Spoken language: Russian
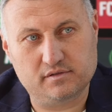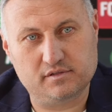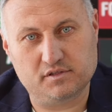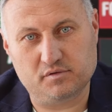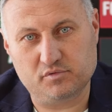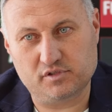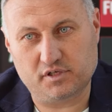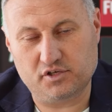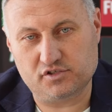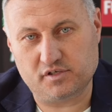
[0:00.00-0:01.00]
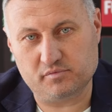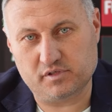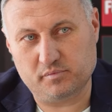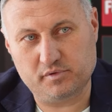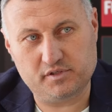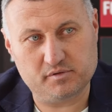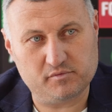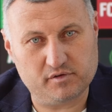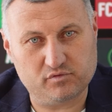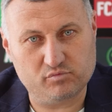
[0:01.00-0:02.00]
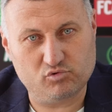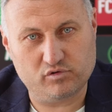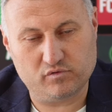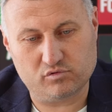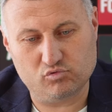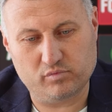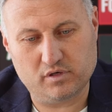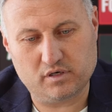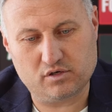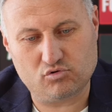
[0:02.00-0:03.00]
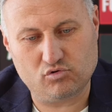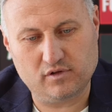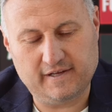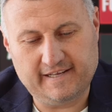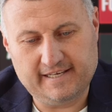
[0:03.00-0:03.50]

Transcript: с этим историческим событием для футбольного клуба «Акрон».